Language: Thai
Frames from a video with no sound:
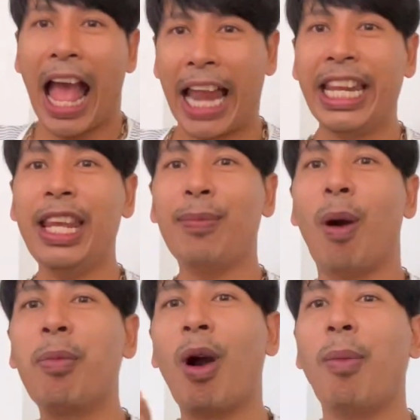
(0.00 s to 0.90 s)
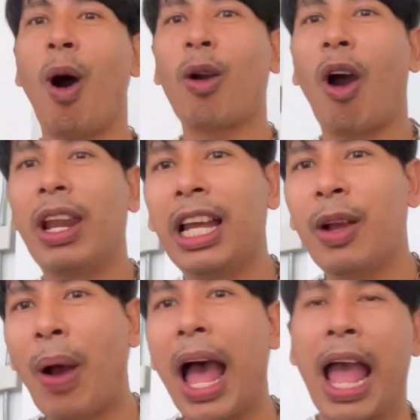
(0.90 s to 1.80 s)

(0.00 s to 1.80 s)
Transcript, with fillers: อันนี้ผมขอบอกก่อนเลยว่า